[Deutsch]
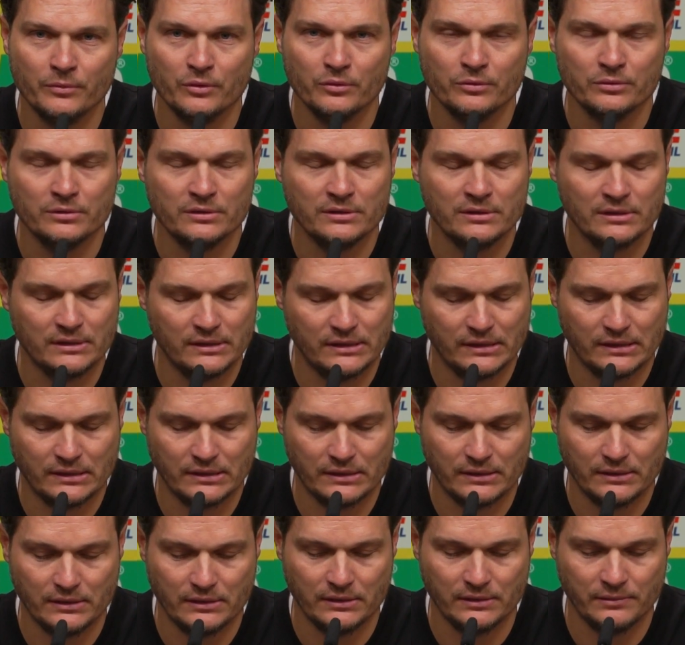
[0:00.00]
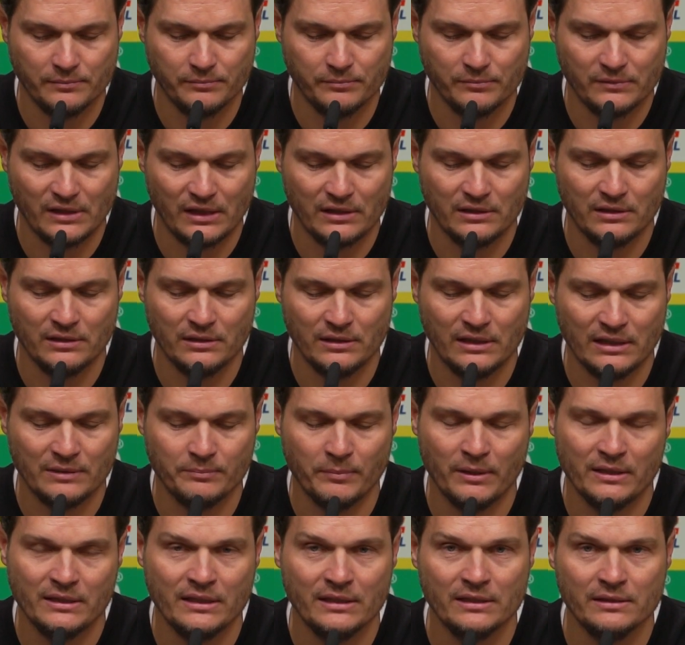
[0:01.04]
und ähm, dann liegt
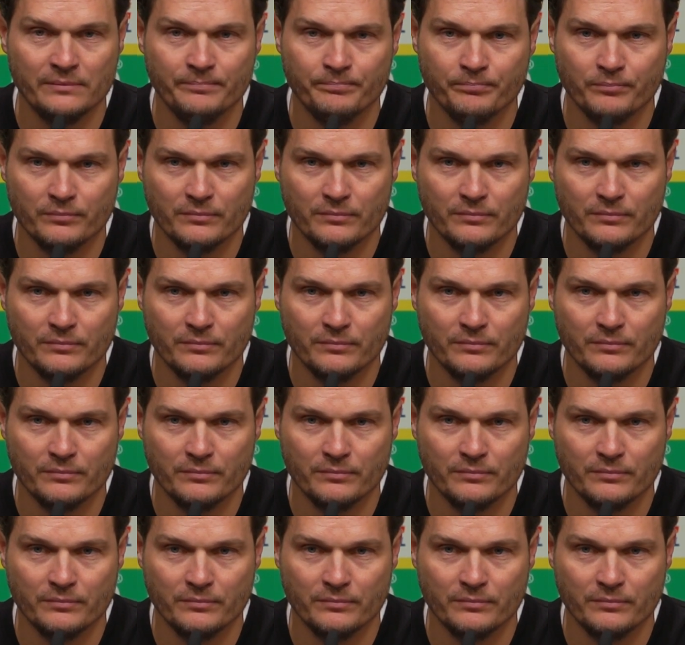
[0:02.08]
man hier